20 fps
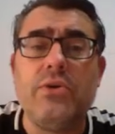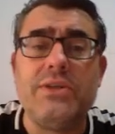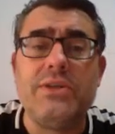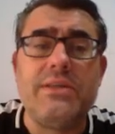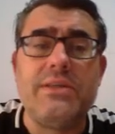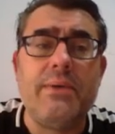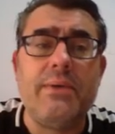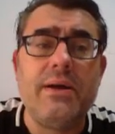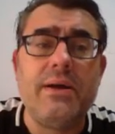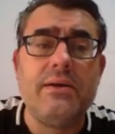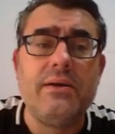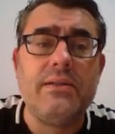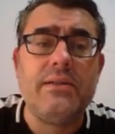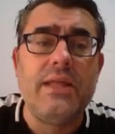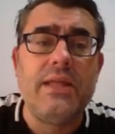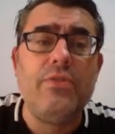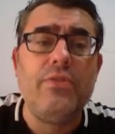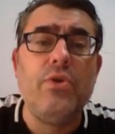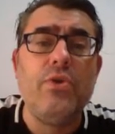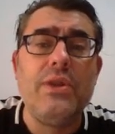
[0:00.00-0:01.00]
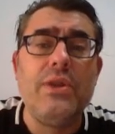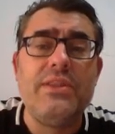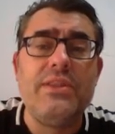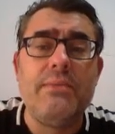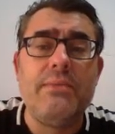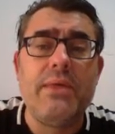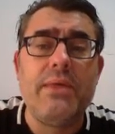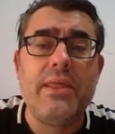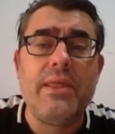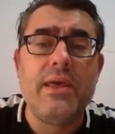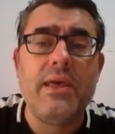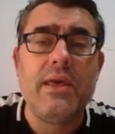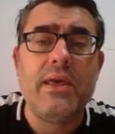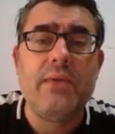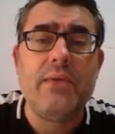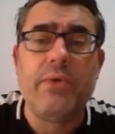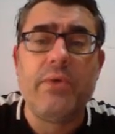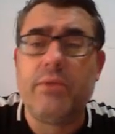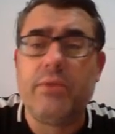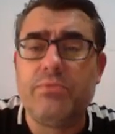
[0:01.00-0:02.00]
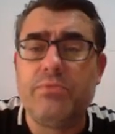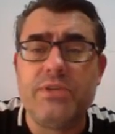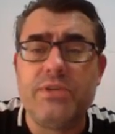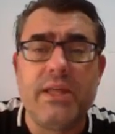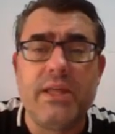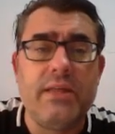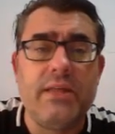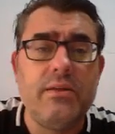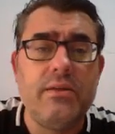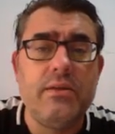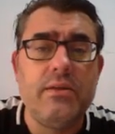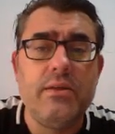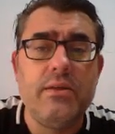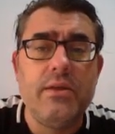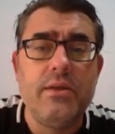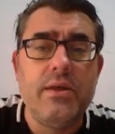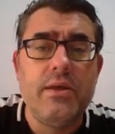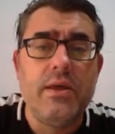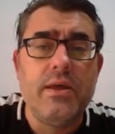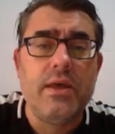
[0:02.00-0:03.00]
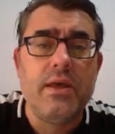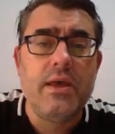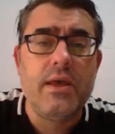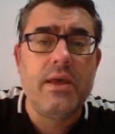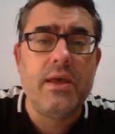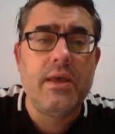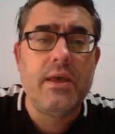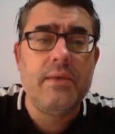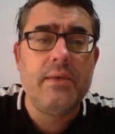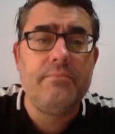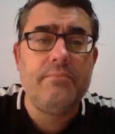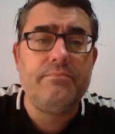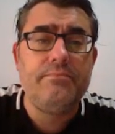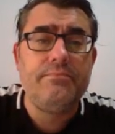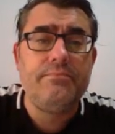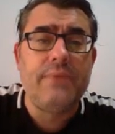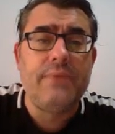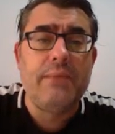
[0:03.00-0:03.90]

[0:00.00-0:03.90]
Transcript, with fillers: que estaban dando el tema de, bueno, pues nada. Em,